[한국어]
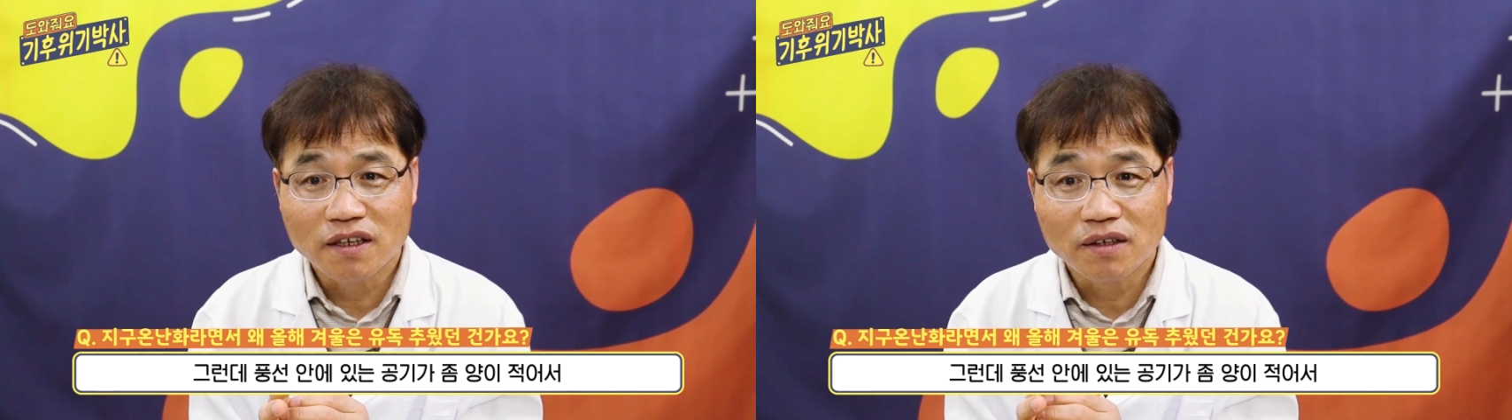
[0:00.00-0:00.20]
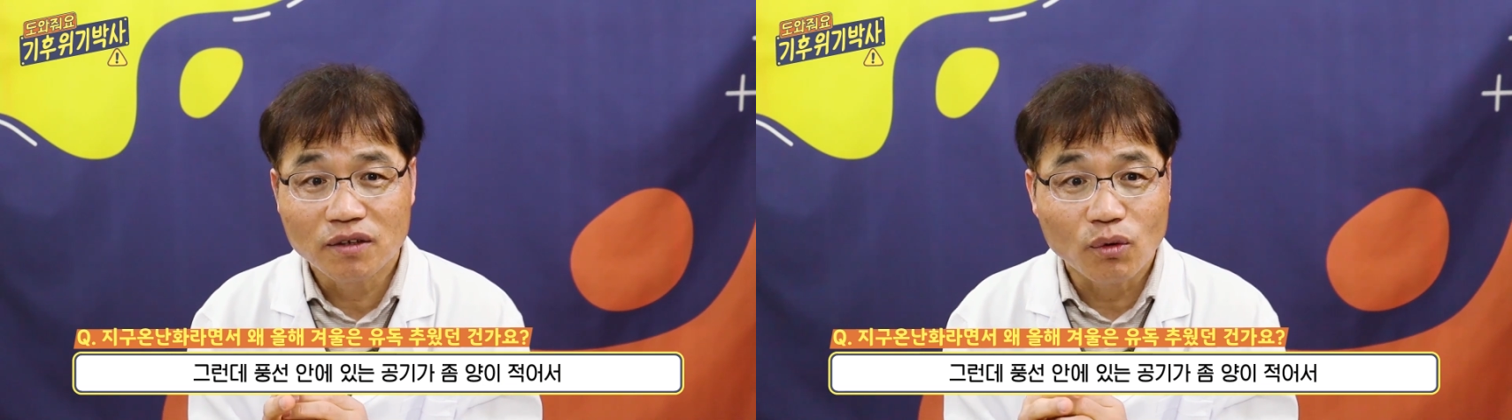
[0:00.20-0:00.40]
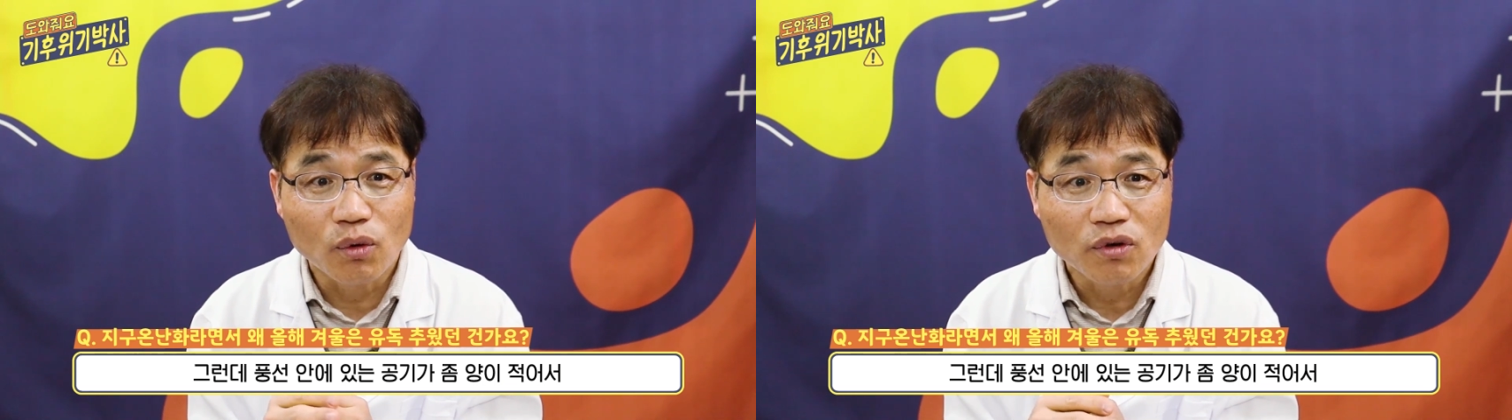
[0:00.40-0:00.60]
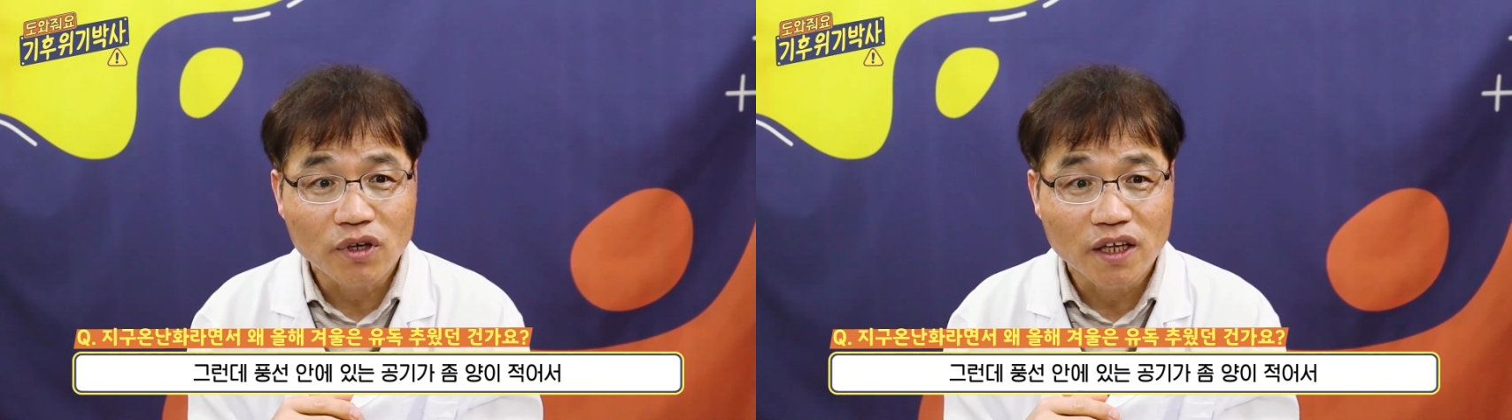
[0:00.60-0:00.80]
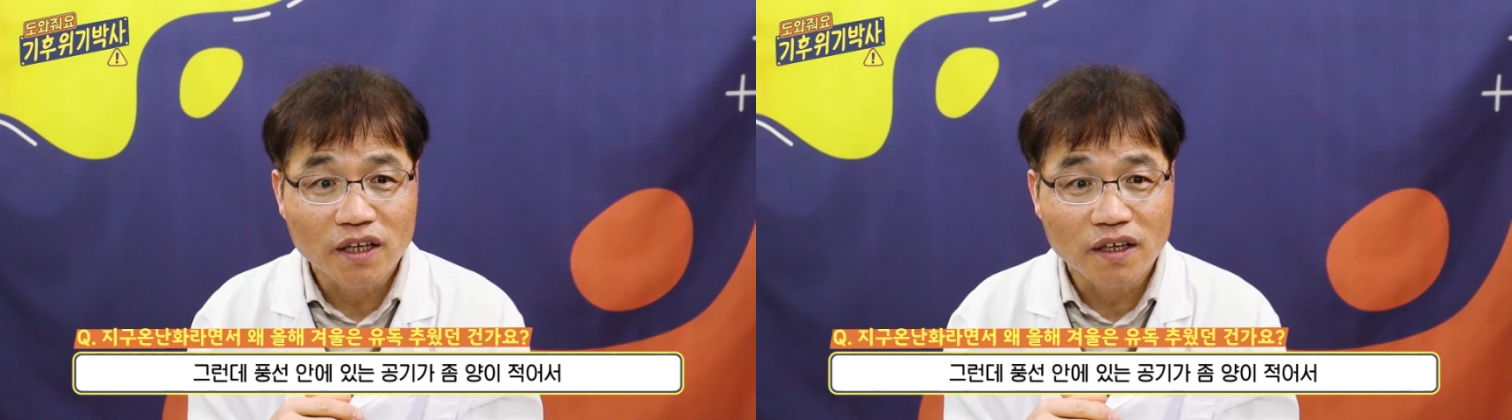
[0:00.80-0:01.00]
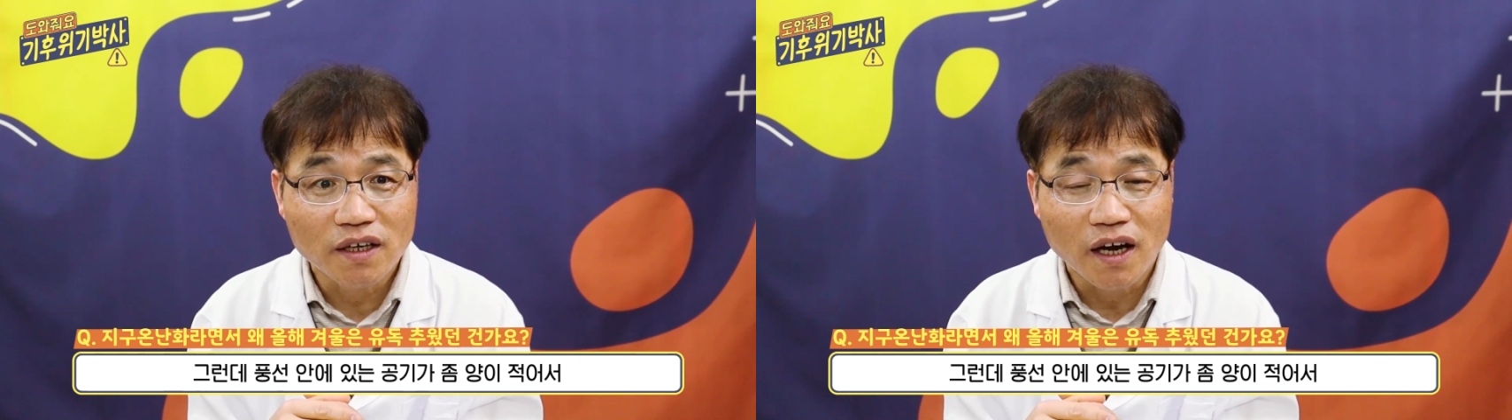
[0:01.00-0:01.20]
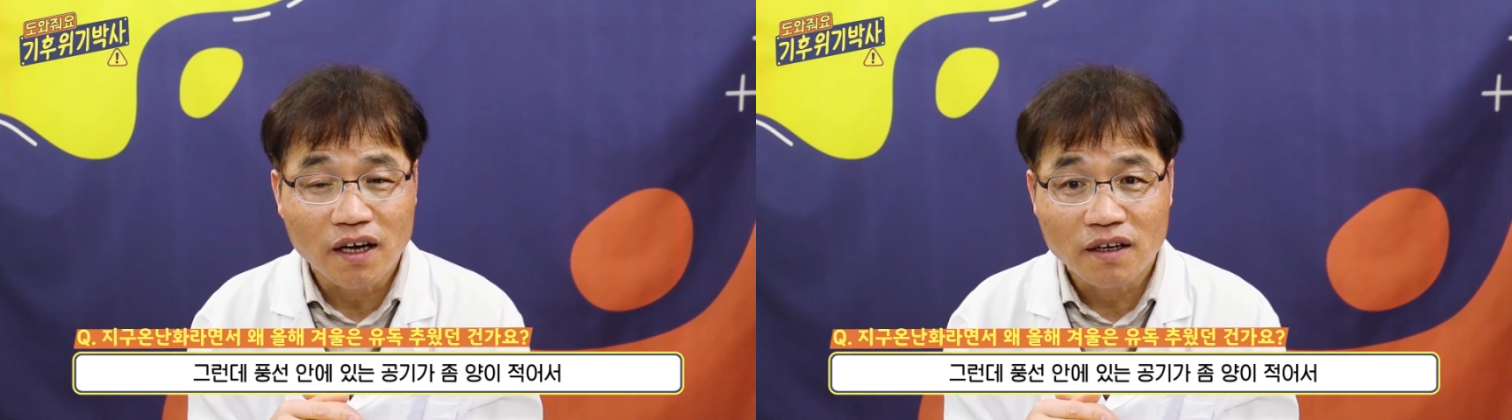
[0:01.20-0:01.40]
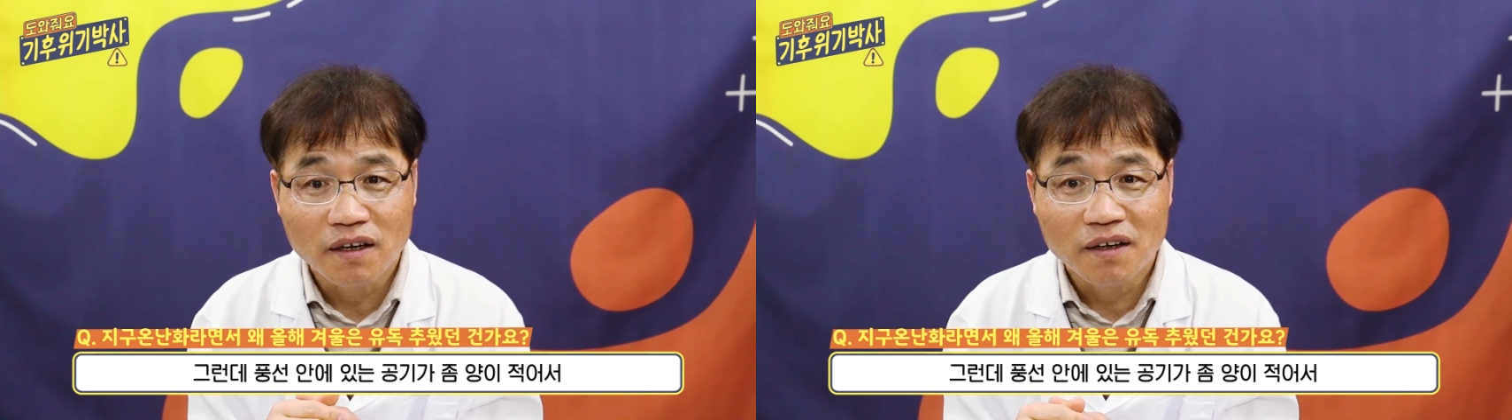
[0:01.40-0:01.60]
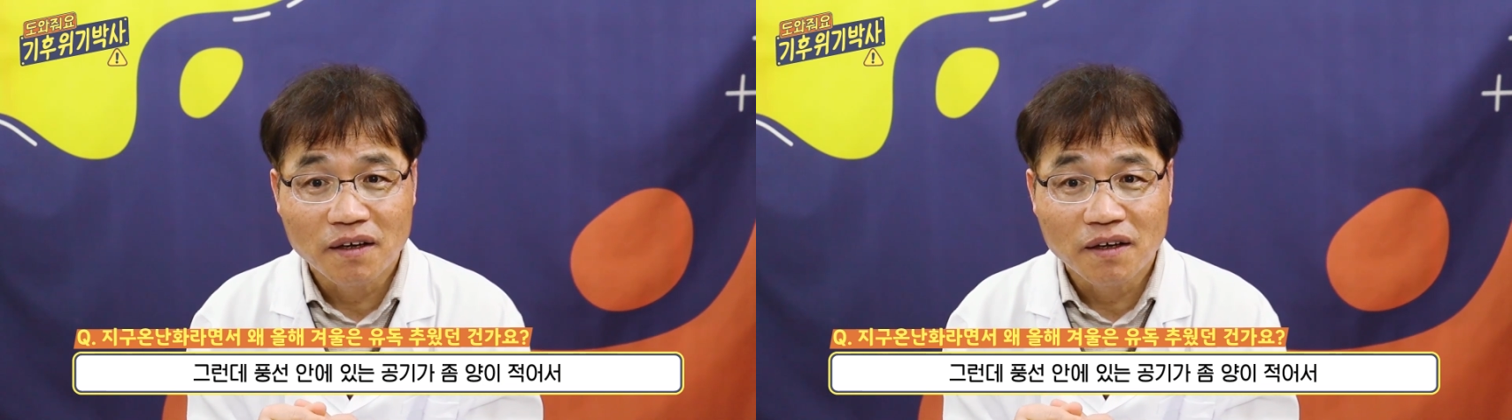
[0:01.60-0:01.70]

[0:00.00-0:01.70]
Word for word: 있는 공기가